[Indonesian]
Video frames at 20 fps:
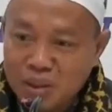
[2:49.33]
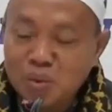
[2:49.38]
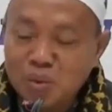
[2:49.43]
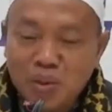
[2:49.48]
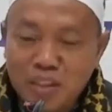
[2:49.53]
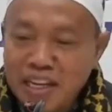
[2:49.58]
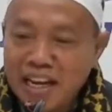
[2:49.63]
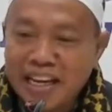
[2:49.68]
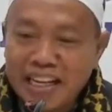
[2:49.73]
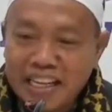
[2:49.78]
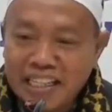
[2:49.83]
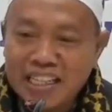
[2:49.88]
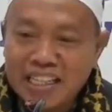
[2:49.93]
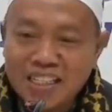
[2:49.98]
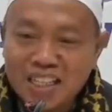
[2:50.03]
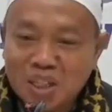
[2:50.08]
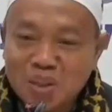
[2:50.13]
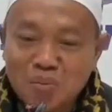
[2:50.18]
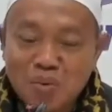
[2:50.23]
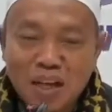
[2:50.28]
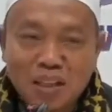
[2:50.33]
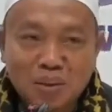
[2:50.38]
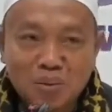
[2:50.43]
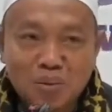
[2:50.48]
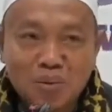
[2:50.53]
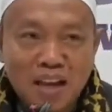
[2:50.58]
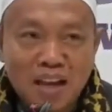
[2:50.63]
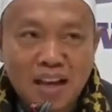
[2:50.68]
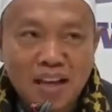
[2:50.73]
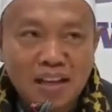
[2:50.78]
dunia ini
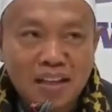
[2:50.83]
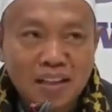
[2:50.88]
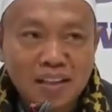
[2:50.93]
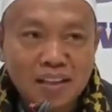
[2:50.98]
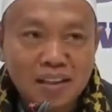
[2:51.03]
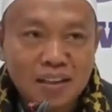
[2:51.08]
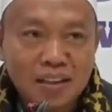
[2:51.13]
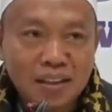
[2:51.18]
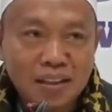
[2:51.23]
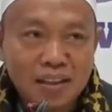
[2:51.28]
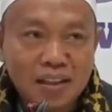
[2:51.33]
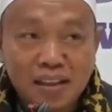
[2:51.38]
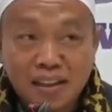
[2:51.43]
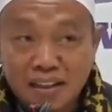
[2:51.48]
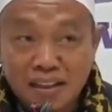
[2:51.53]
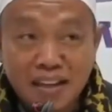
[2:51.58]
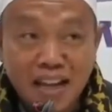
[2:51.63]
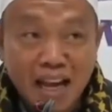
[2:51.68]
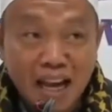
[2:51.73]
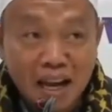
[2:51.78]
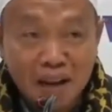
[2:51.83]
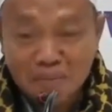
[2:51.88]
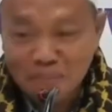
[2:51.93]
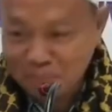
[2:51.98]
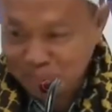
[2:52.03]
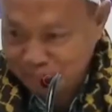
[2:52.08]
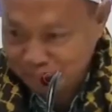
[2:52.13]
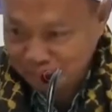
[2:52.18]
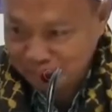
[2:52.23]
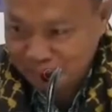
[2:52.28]
sesuatu yang rendah.
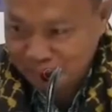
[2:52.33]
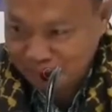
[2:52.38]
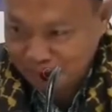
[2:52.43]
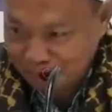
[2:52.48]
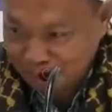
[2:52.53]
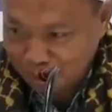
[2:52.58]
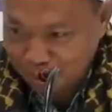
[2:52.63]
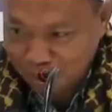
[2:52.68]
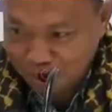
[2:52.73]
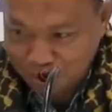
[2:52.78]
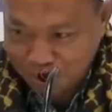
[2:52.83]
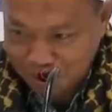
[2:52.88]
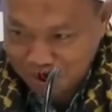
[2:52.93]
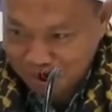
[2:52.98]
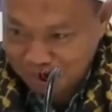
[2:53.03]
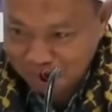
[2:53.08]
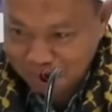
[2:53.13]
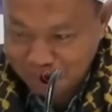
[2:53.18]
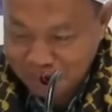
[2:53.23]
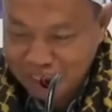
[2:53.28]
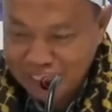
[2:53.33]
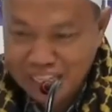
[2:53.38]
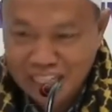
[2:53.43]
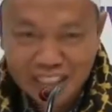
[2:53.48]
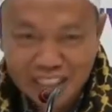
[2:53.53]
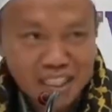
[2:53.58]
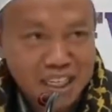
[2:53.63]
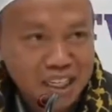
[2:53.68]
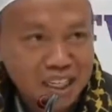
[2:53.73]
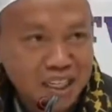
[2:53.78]
Terus
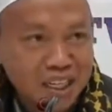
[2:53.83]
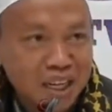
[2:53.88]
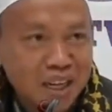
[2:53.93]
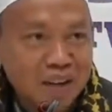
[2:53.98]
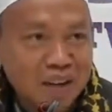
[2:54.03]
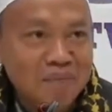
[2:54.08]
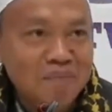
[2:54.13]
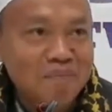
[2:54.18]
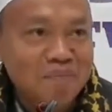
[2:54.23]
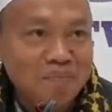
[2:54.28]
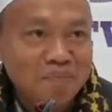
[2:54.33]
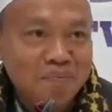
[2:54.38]
dilihatnya rendah.